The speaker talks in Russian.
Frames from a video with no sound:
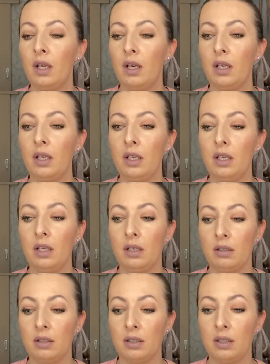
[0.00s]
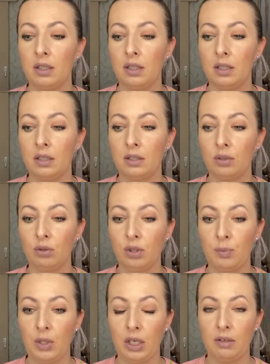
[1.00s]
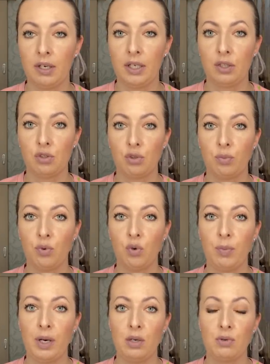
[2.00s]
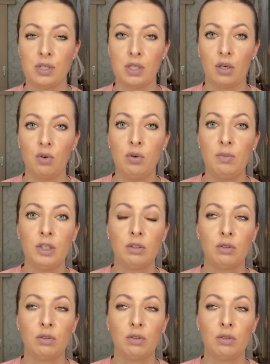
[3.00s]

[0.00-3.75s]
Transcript: И э, кто-то мне говорил, что покупали у знакомых,